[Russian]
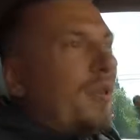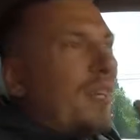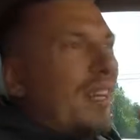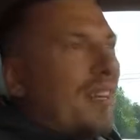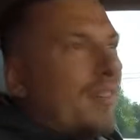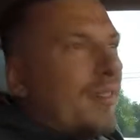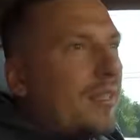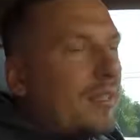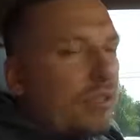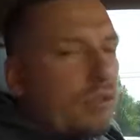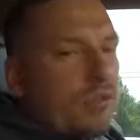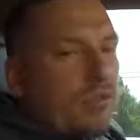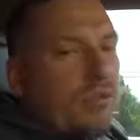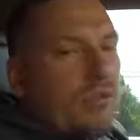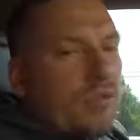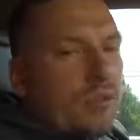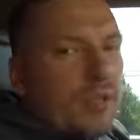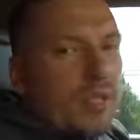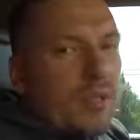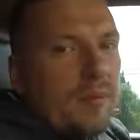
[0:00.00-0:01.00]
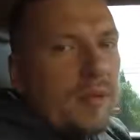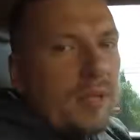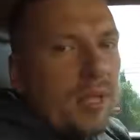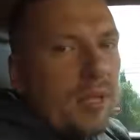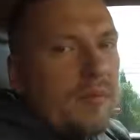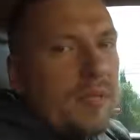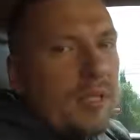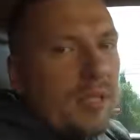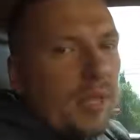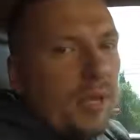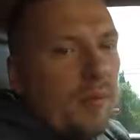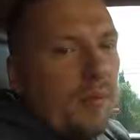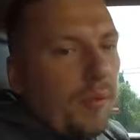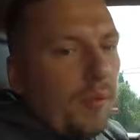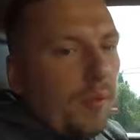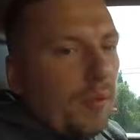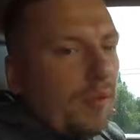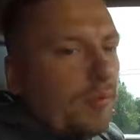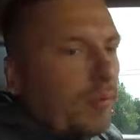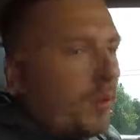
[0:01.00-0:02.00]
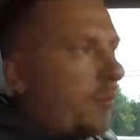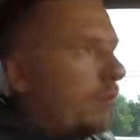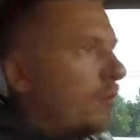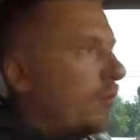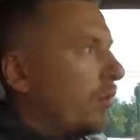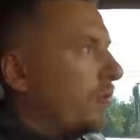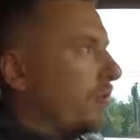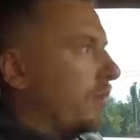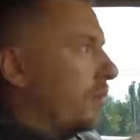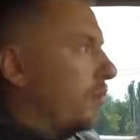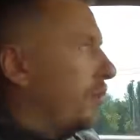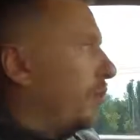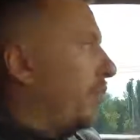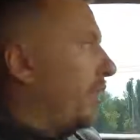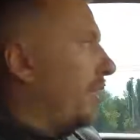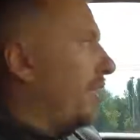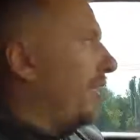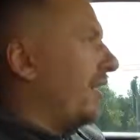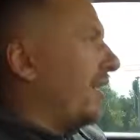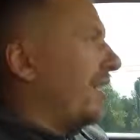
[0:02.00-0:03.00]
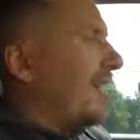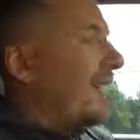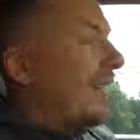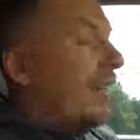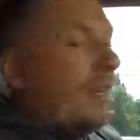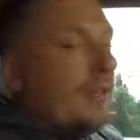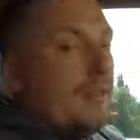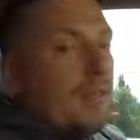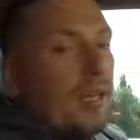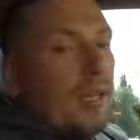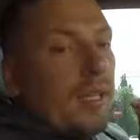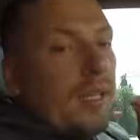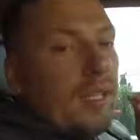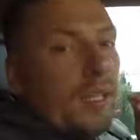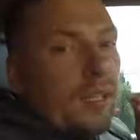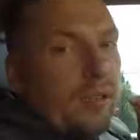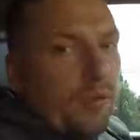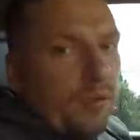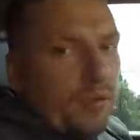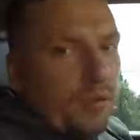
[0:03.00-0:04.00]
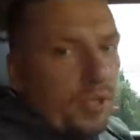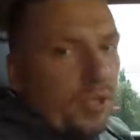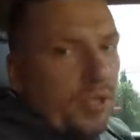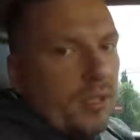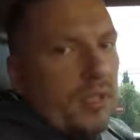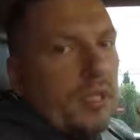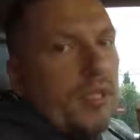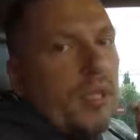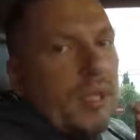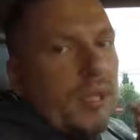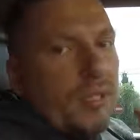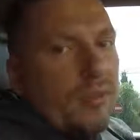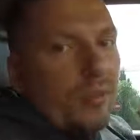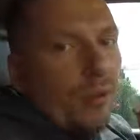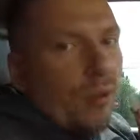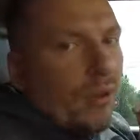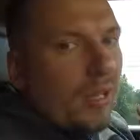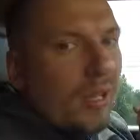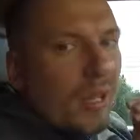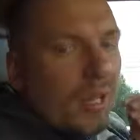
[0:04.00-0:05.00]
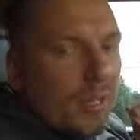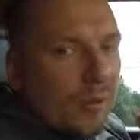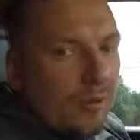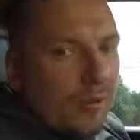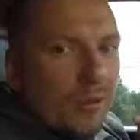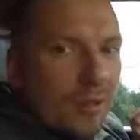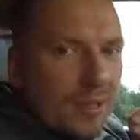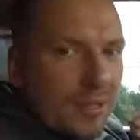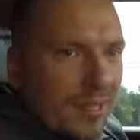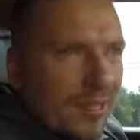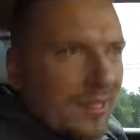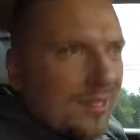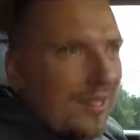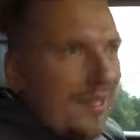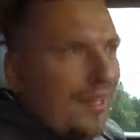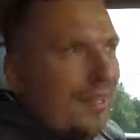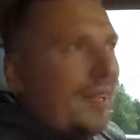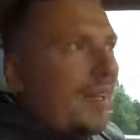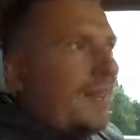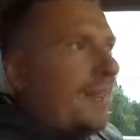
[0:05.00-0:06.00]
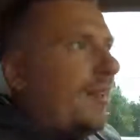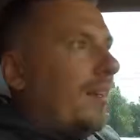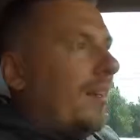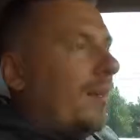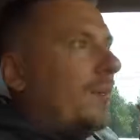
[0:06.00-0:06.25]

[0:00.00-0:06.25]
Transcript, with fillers: Первое, на что нужно смотреть всегда при покупке БУ автомобиля, это исключительно и только его состояние.